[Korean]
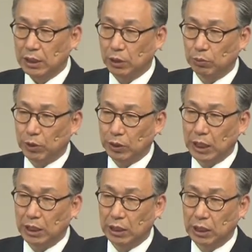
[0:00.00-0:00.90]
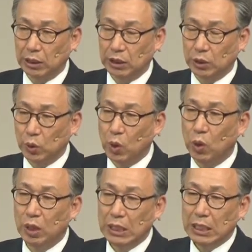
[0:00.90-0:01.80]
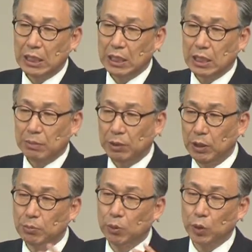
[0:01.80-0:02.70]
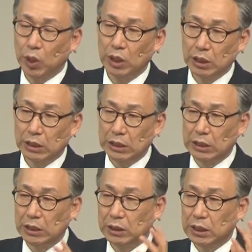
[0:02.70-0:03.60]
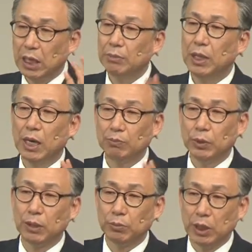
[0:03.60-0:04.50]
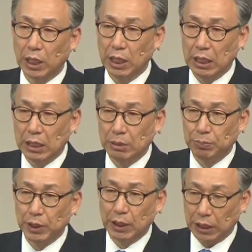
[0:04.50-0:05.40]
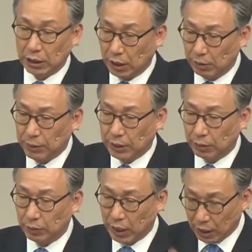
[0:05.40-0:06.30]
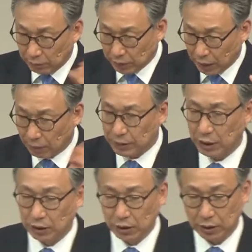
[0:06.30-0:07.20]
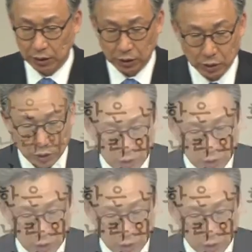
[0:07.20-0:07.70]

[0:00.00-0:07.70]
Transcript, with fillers: 사도 바울이 사역을 하는 것이고 빌립보 교회는 그 참여함 때문에 피어나는 열매 때문에 하나님 감사를 드리는 거죠.